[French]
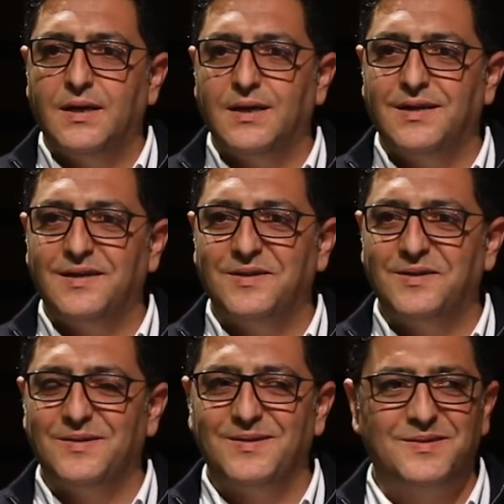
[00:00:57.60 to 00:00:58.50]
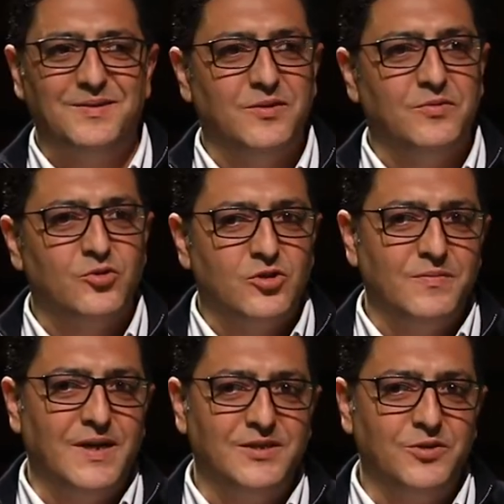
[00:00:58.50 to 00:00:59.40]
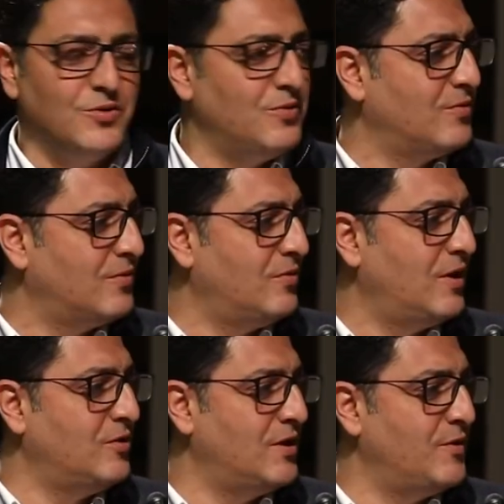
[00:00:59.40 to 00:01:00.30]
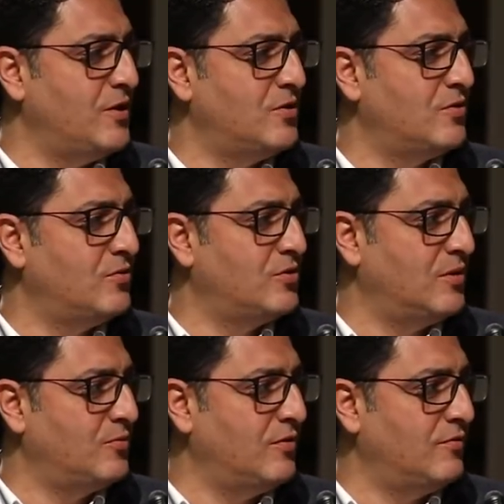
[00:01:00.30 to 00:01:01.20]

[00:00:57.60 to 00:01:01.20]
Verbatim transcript: Et nous sommes assez heureux que la deuxième édition nous sommes